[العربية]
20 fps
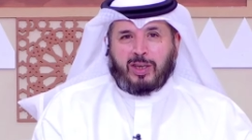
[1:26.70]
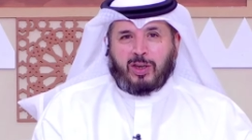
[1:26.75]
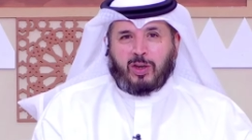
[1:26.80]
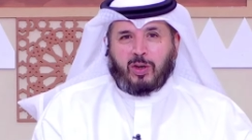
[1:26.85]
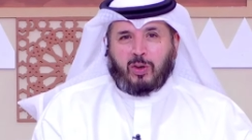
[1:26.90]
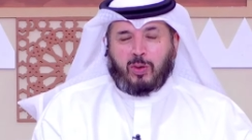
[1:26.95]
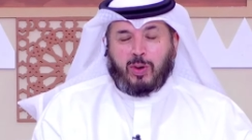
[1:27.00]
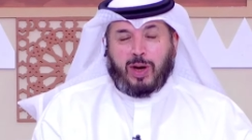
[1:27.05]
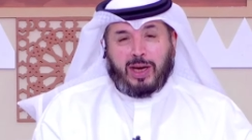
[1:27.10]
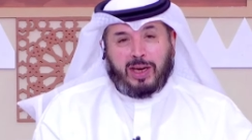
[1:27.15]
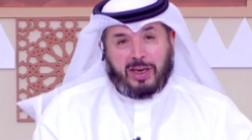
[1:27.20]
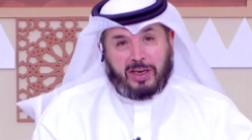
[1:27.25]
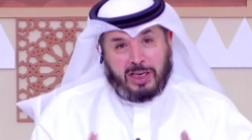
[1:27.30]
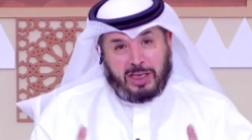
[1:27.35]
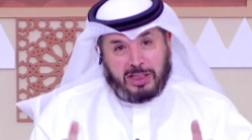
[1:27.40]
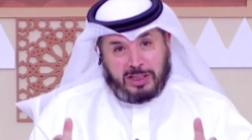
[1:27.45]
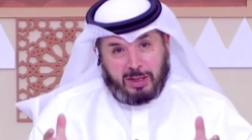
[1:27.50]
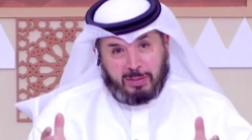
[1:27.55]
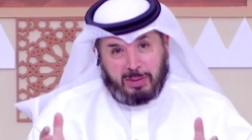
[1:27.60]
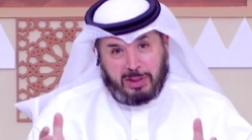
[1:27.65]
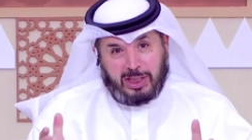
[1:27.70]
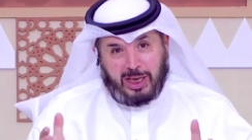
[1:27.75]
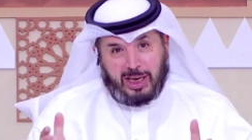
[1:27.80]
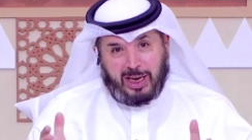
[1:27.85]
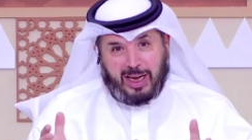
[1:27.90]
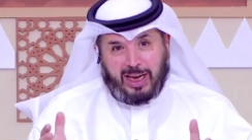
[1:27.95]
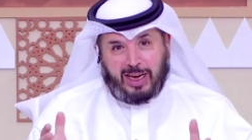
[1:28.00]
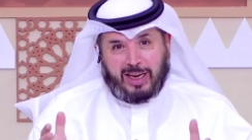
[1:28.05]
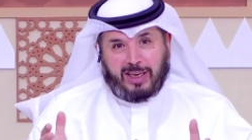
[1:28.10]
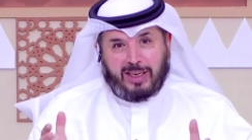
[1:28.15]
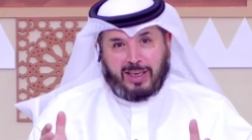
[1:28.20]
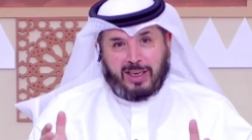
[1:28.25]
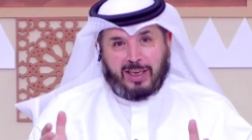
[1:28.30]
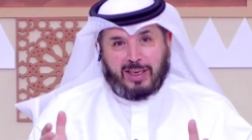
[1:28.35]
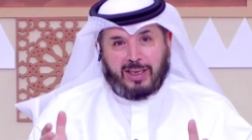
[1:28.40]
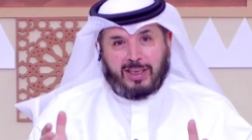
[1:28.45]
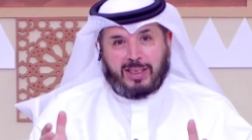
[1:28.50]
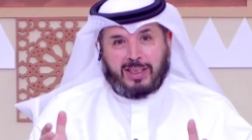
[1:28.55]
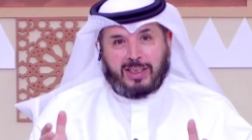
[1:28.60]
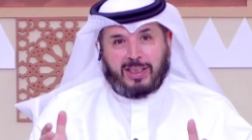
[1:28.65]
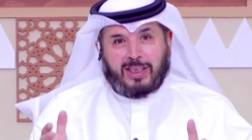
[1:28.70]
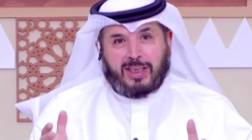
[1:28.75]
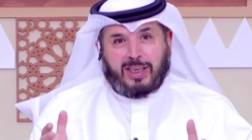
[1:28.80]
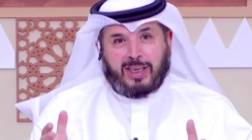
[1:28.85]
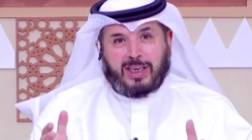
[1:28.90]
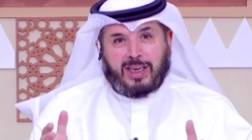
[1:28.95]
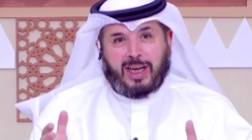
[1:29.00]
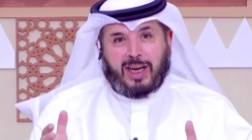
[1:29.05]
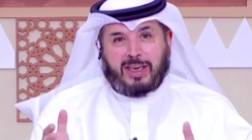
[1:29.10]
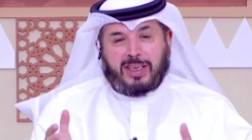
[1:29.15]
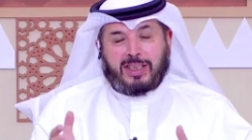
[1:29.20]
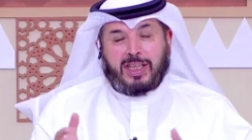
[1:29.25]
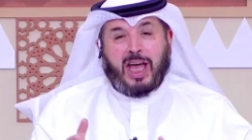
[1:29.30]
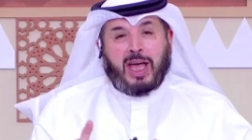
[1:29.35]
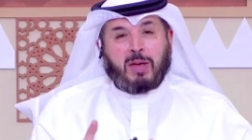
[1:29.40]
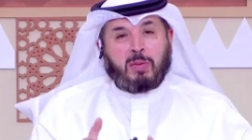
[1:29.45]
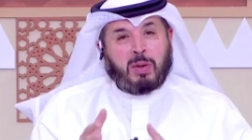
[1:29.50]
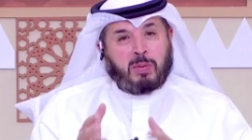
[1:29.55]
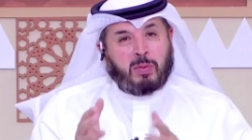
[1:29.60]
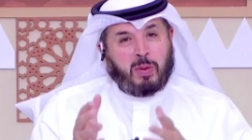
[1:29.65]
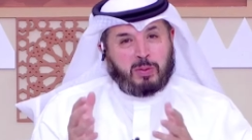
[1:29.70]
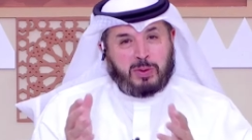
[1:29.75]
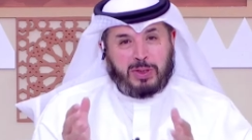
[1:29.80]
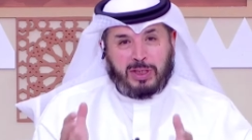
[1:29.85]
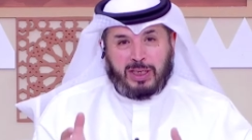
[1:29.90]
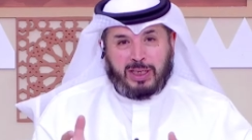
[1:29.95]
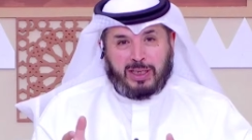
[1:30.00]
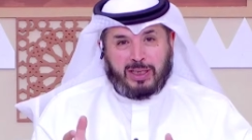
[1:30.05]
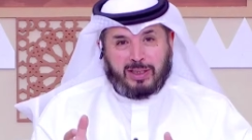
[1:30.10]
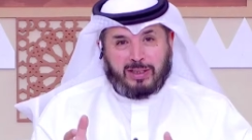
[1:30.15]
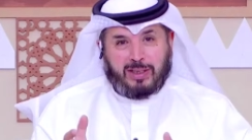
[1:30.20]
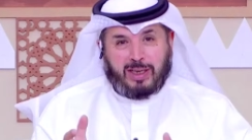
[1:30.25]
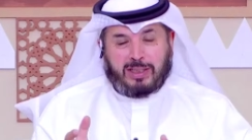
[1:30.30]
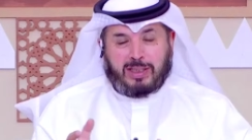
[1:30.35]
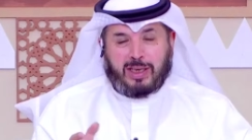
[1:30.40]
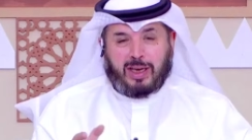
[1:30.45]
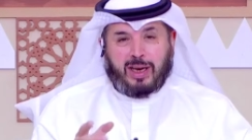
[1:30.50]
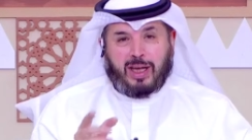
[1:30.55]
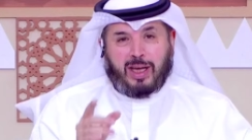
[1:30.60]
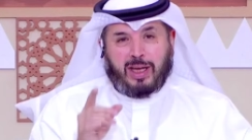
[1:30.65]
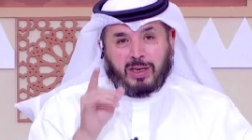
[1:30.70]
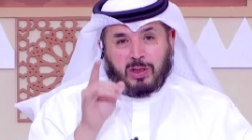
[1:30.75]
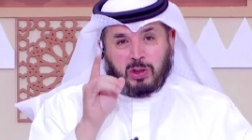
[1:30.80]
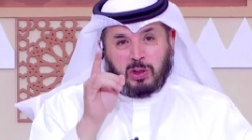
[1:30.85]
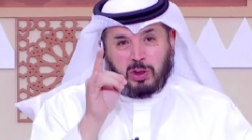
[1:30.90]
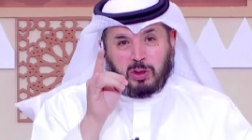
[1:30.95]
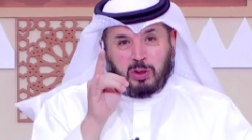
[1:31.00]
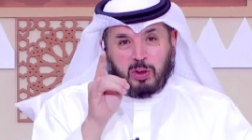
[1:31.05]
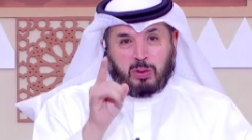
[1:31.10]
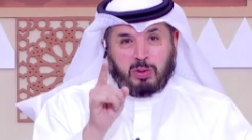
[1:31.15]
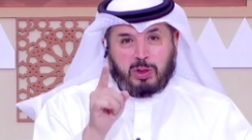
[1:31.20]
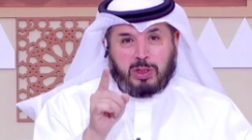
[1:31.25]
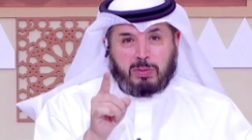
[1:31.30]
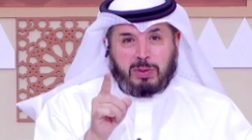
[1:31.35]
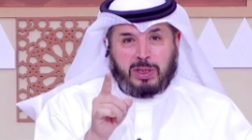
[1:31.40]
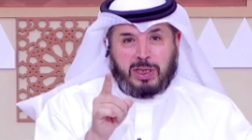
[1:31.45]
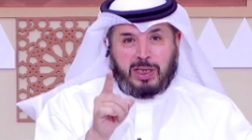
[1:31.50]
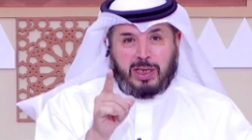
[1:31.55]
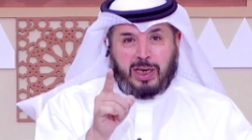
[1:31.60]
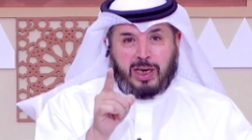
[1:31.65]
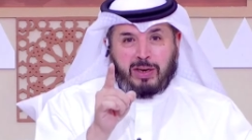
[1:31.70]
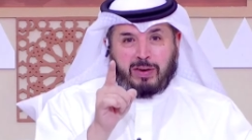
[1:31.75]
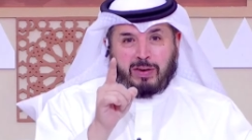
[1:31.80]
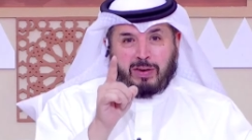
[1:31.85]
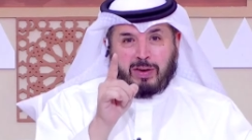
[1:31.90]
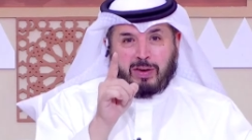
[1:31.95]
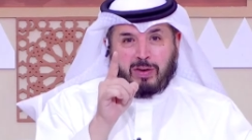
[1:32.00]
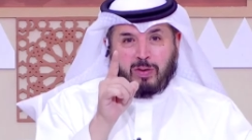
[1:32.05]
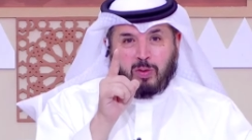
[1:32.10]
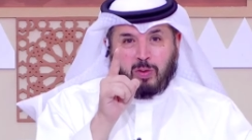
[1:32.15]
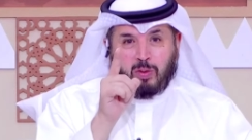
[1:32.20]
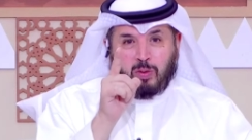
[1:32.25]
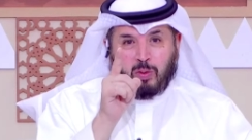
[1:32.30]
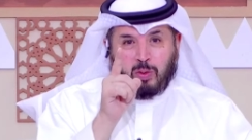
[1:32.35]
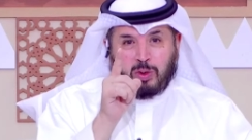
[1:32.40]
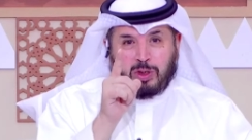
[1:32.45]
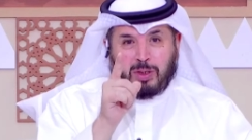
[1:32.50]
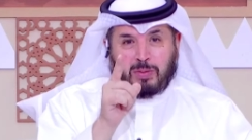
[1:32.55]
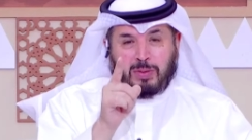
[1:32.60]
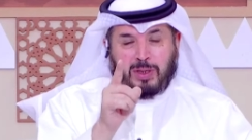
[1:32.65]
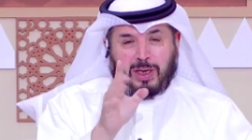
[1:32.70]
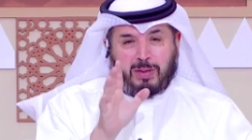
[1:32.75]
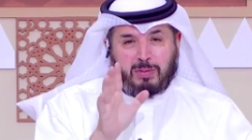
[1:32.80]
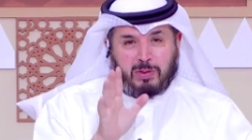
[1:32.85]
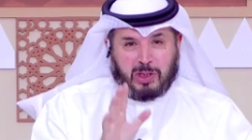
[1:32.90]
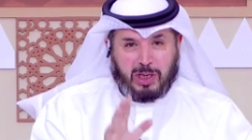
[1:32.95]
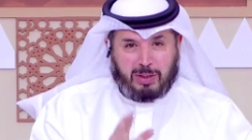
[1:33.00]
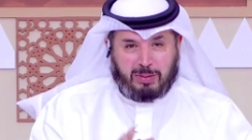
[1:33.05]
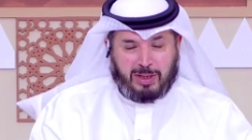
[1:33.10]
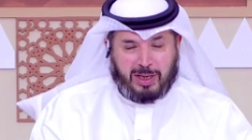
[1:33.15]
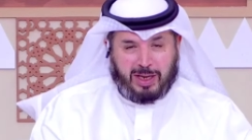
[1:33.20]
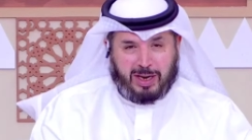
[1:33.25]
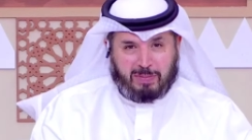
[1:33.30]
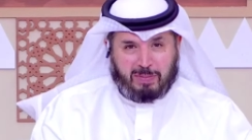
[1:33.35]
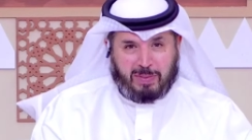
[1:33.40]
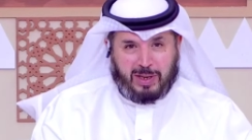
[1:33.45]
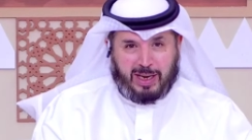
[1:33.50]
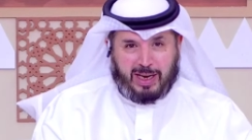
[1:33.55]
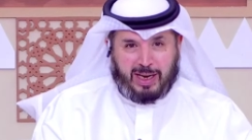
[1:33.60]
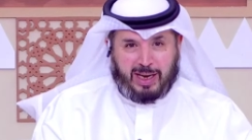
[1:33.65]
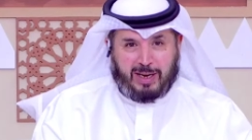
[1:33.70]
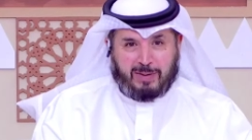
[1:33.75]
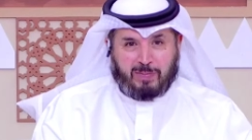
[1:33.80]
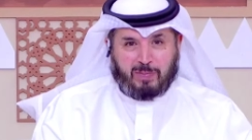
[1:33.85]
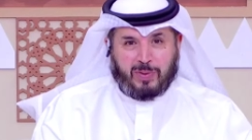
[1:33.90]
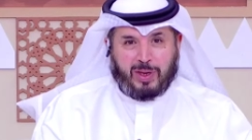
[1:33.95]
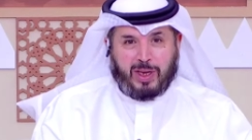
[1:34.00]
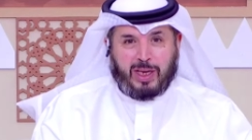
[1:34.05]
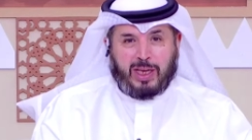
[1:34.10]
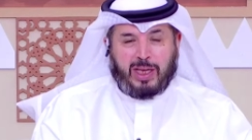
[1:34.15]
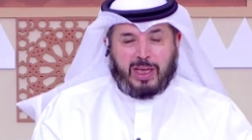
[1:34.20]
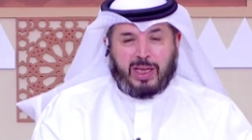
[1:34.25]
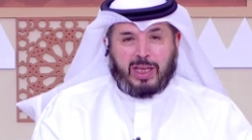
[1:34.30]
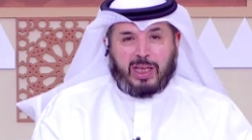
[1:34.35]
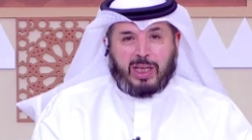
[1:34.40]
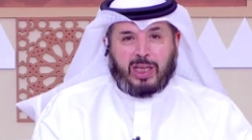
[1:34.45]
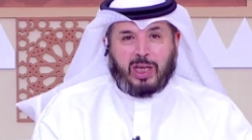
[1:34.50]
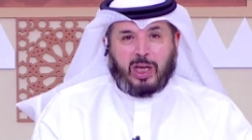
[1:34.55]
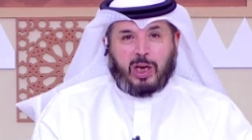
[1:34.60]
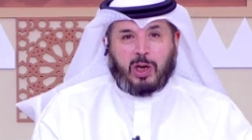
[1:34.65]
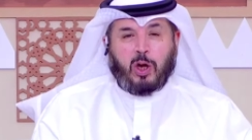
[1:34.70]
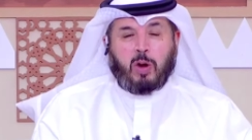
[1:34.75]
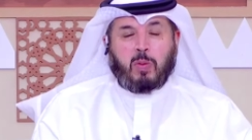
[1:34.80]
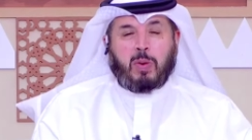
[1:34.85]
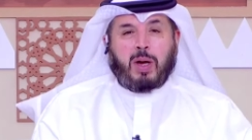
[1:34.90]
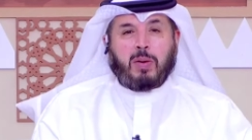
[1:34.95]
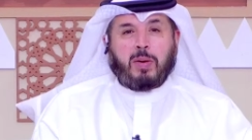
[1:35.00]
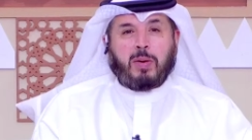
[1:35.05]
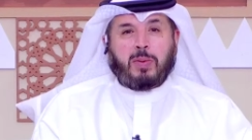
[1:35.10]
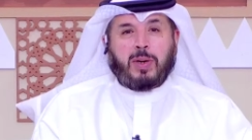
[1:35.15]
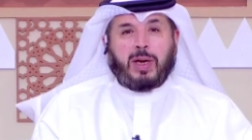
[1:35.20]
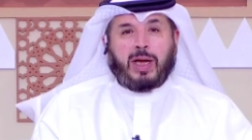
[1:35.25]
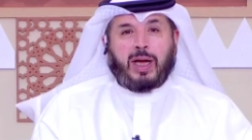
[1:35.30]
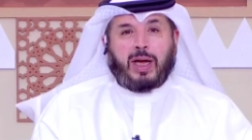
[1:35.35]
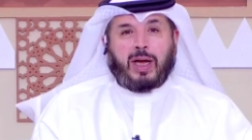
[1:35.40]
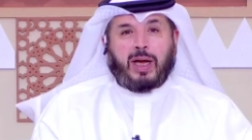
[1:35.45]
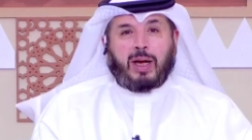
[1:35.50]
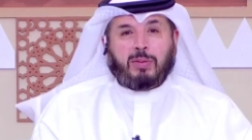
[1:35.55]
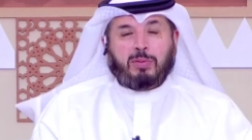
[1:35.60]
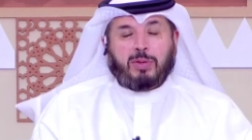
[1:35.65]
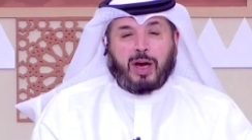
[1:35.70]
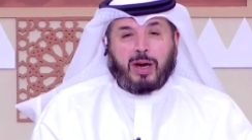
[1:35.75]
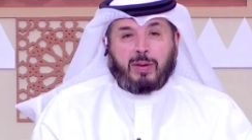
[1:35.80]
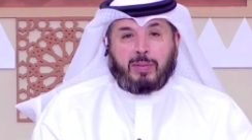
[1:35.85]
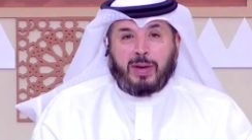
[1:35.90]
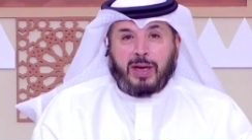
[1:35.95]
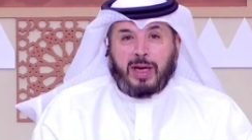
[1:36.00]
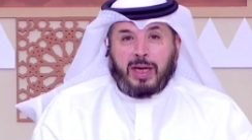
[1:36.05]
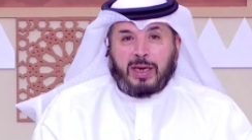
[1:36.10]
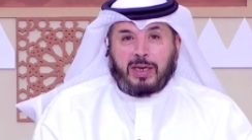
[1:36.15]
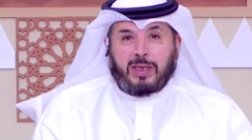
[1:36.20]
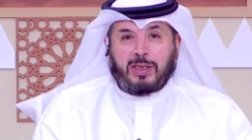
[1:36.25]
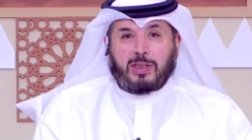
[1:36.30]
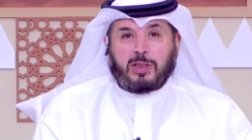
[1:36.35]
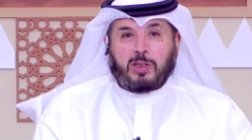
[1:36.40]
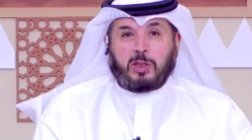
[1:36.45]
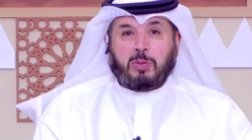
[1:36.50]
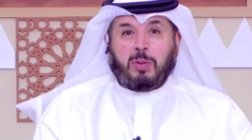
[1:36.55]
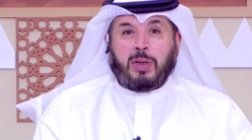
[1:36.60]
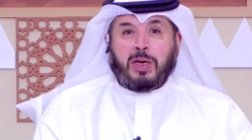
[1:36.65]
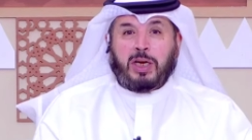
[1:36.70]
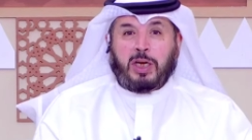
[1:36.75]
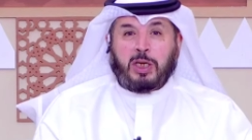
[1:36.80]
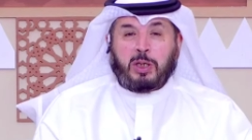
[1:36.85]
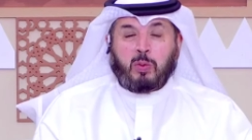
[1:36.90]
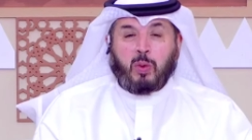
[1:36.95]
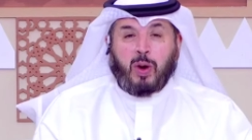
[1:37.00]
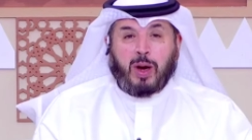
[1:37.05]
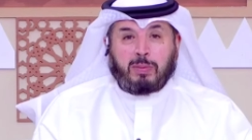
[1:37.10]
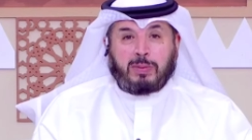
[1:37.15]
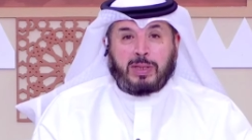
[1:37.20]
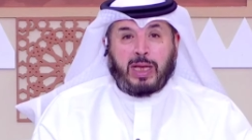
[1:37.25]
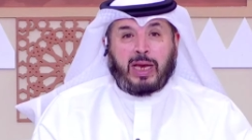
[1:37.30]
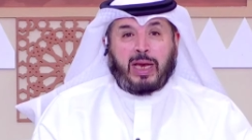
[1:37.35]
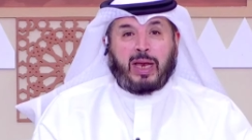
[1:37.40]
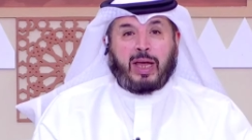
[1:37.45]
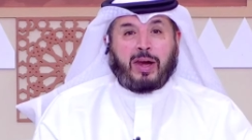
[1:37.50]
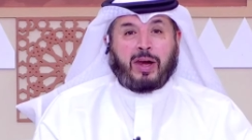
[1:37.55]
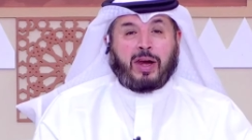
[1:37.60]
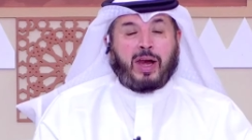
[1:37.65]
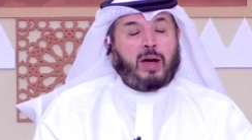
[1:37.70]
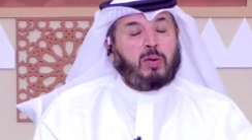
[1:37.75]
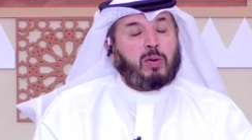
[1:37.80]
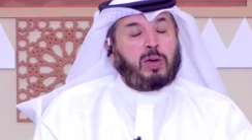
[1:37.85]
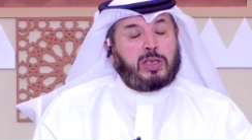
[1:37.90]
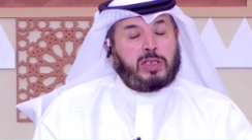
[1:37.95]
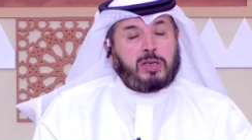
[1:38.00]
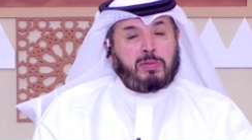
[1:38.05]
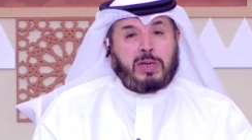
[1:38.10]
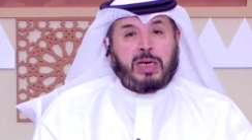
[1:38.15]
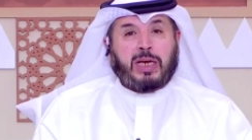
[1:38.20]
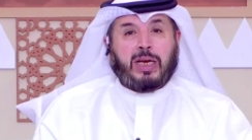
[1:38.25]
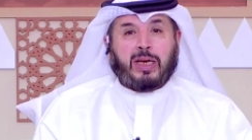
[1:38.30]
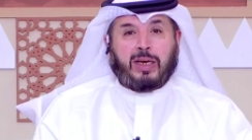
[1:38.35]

واهل عنيزه ما شاء الله يعني دائما مبدعين اسال الله ان يسعدهم جميعا وجميع المسلمين يا رب يا الله اليوم حبيبنا عبد الرحمن الصبيعي ابو عبد الله الراوي الجميل